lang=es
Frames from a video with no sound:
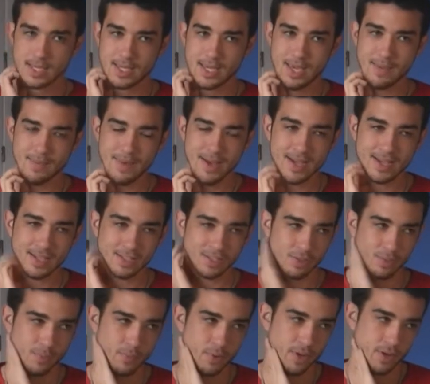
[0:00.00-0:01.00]
¿Qué más
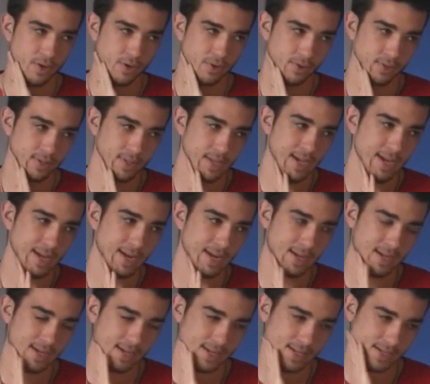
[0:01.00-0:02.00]
os puedo contar?
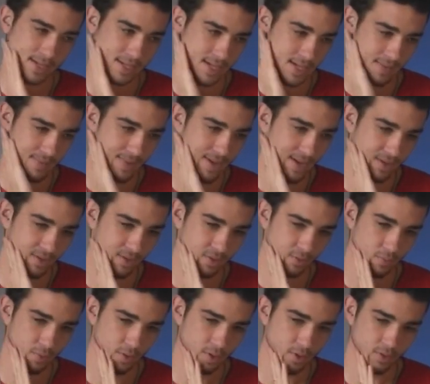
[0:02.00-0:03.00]
¿Qué más
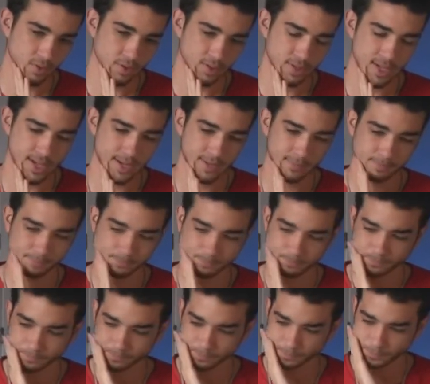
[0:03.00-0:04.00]
os puedo contar?
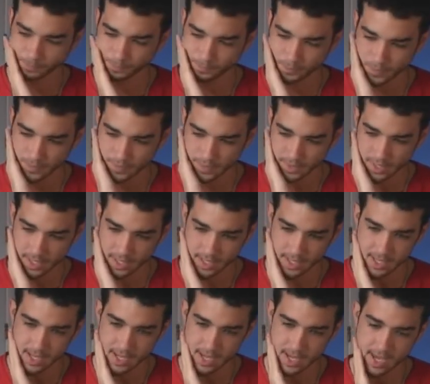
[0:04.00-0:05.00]

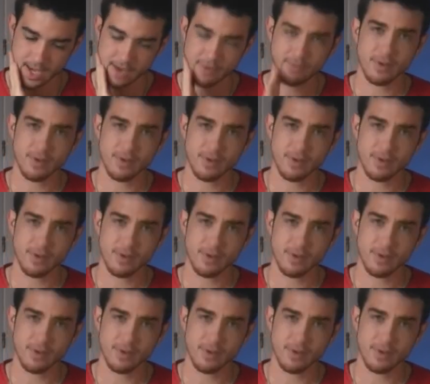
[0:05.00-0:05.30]
os eh,